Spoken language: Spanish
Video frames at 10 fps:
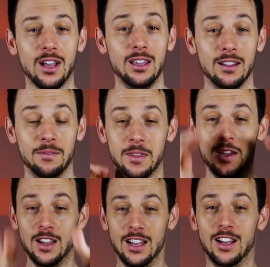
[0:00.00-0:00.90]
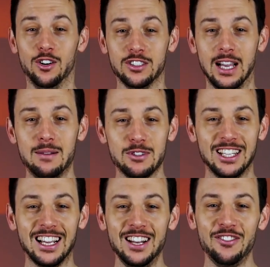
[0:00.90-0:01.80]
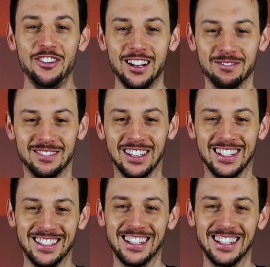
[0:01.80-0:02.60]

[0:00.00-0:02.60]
aquí. Os dejamos en Cleanfield.